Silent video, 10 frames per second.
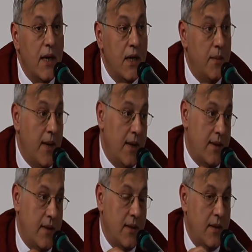
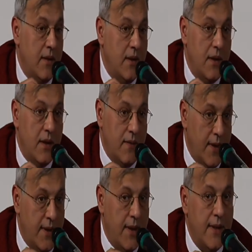İbret e,
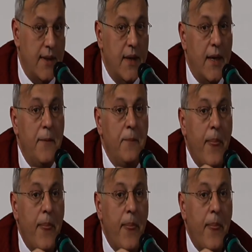vesilesiyle.